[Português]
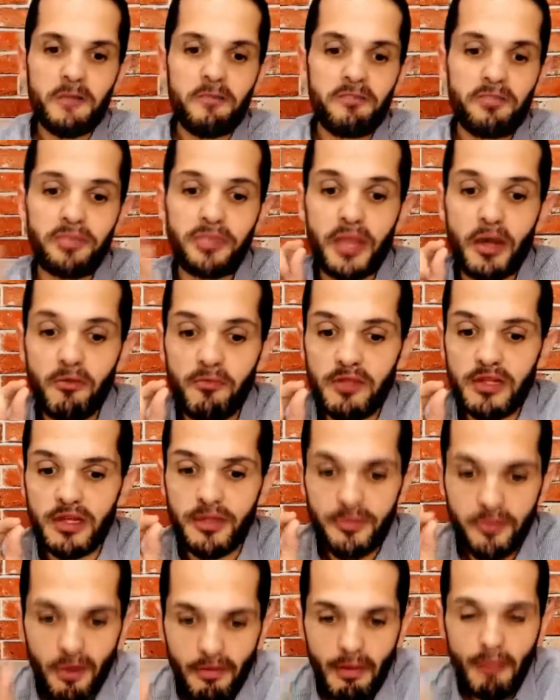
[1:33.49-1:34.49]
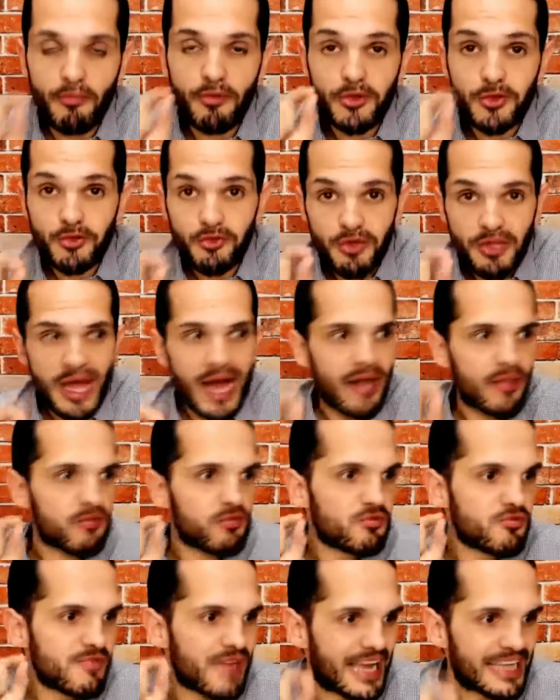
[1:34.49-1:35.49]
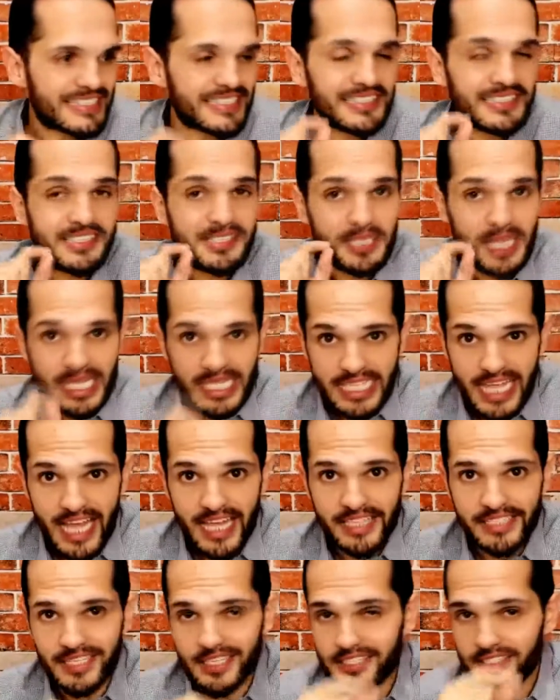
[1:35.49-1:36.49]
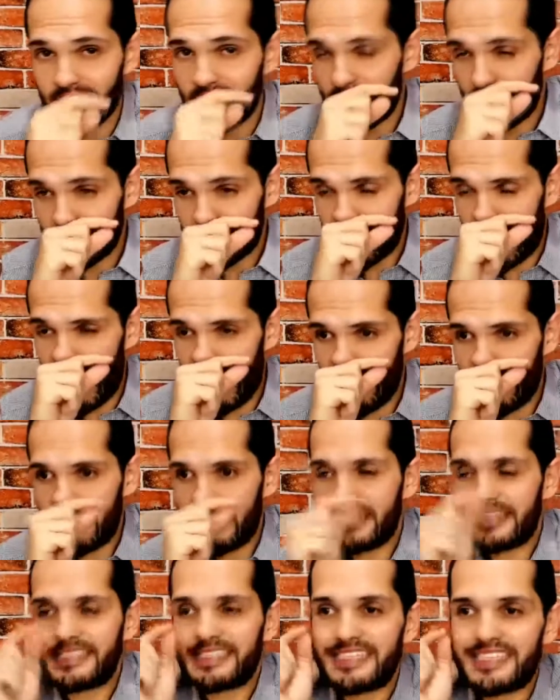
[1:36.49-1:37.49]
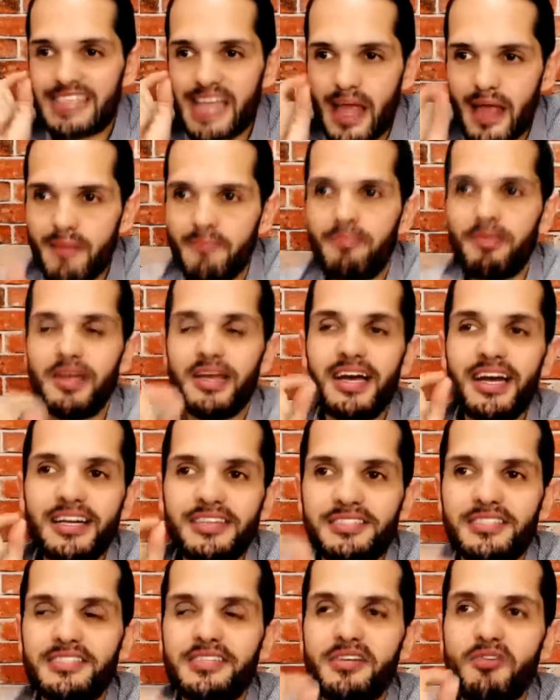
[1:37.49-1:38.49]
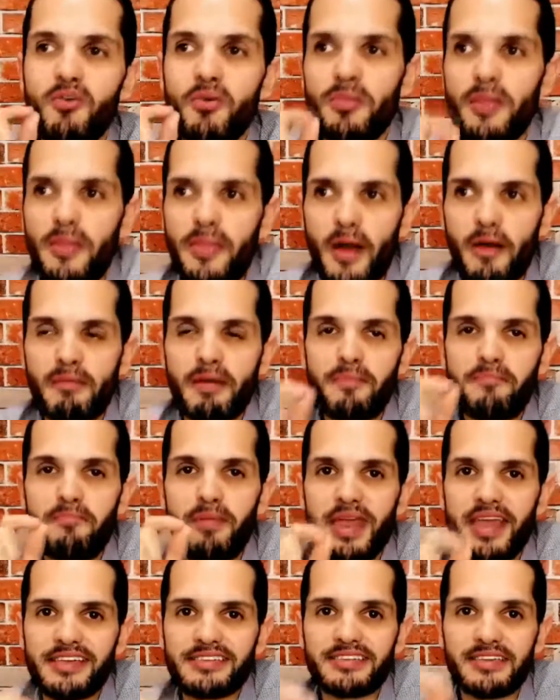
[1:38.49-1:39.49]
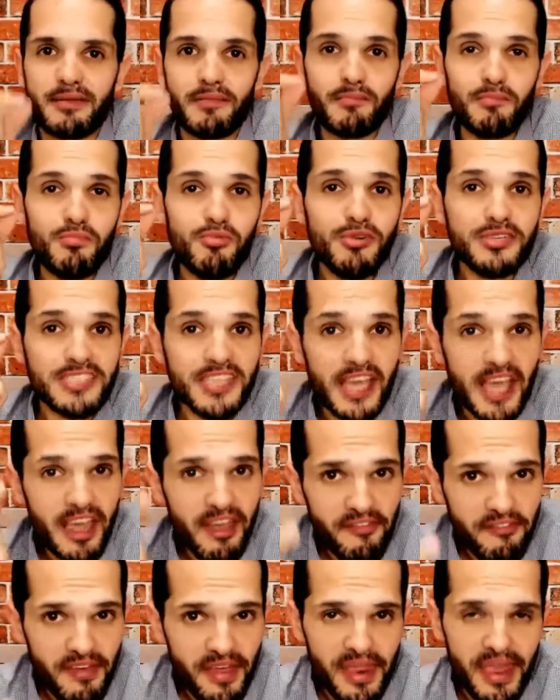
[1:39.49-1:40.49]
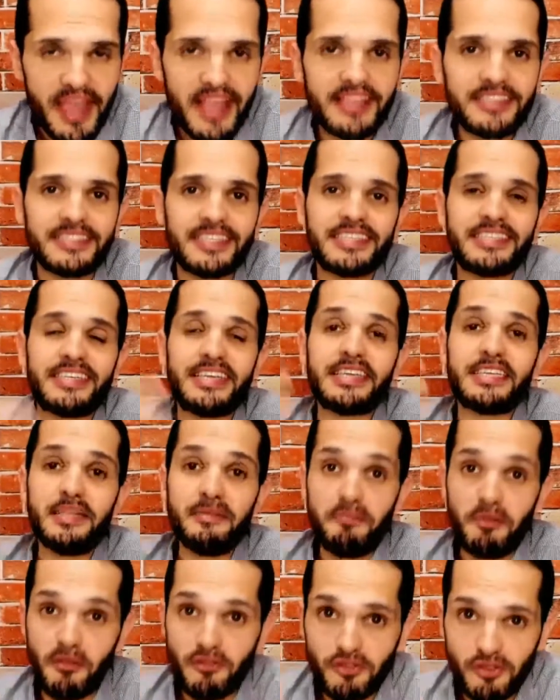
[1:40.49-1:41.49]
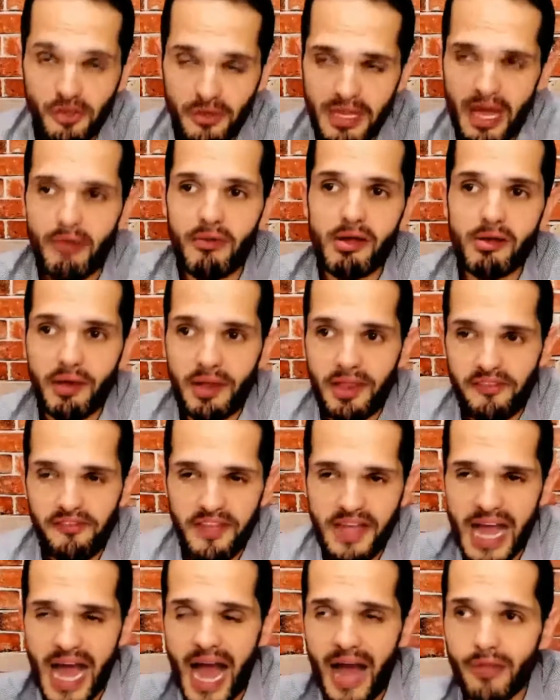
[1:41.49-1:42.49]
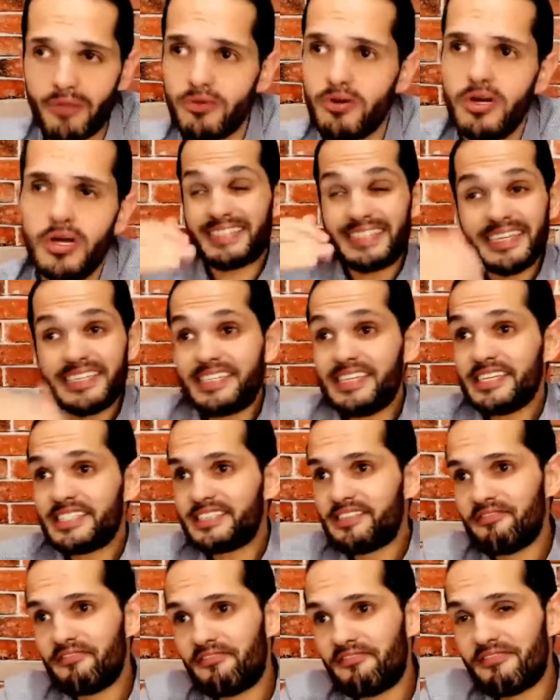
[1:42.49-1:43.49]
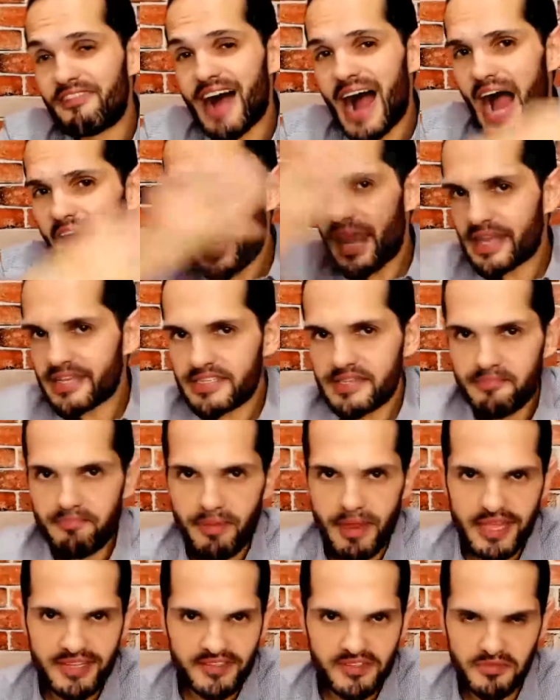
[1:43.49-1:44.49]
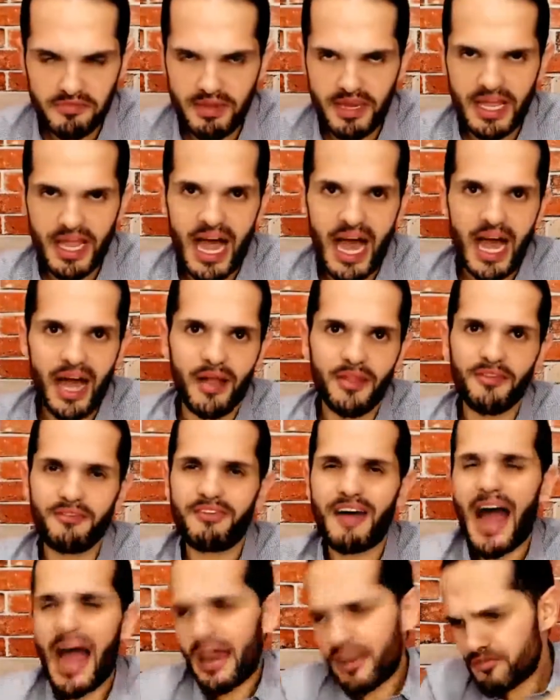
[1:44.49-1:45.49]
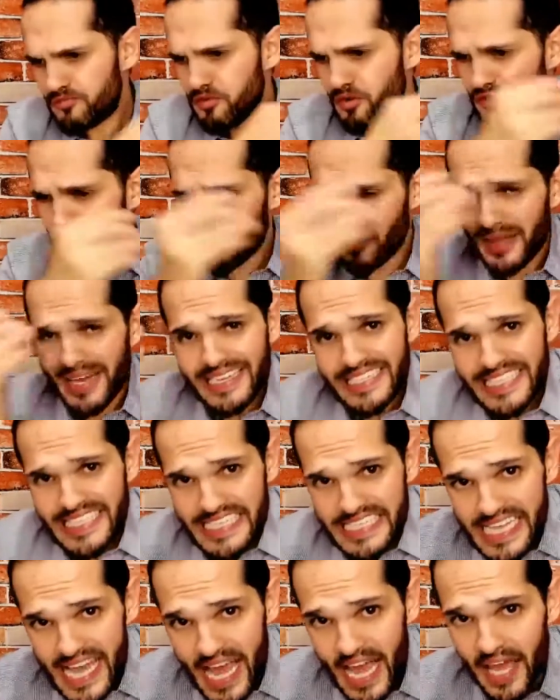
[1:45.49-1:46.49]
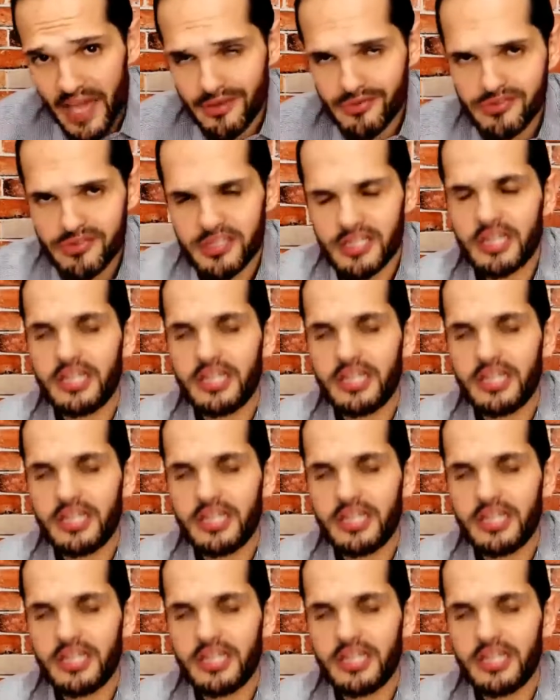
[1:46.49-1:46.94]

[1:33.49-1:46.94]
Então, toma muito cuidado com essas estratégias. Tá? Sempre antes de contratar uma empresa, busque referência se esse profissional é qualificado. Existem várias empresas no mercado, vários profissionais sérios